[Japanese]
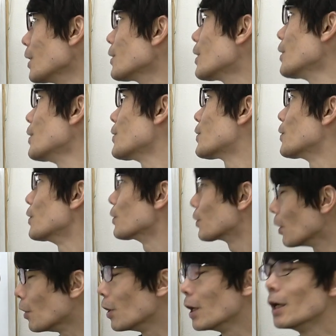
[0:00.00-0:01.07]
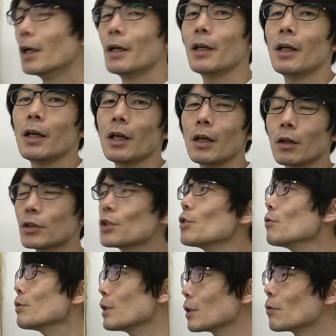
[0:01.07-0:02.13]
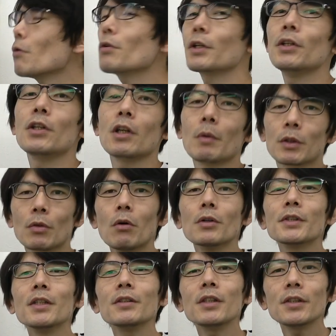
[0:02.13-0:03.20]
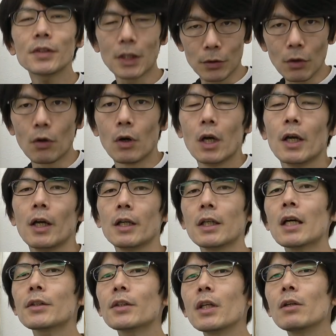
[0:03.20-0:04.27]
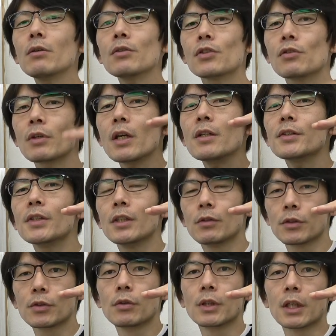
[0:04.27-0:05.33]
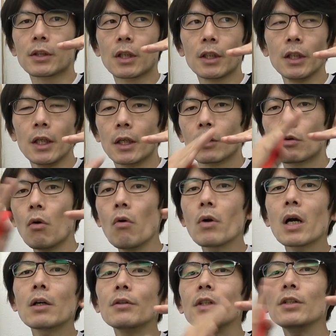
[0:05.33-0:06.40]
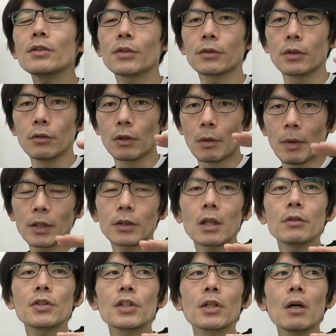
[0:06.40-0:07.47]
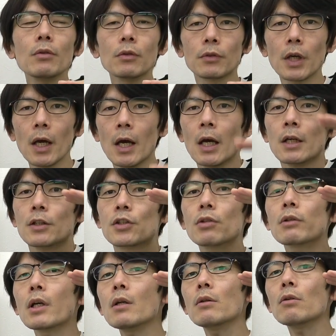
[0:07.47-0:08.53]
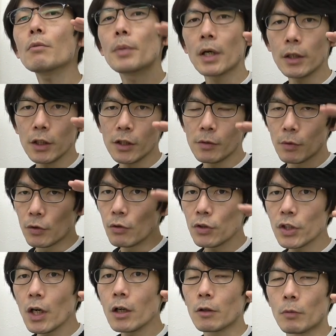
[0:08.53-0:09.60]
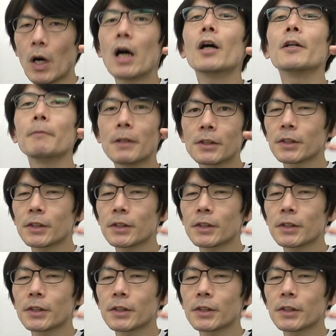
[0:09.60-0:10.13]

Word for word: だったりするとえー、中期後期に行けば当然ですけど、えー、やってくる受験生の層だったり、合格人数っていうのが全く違うので、受験の倍率も入試ランクも上がりま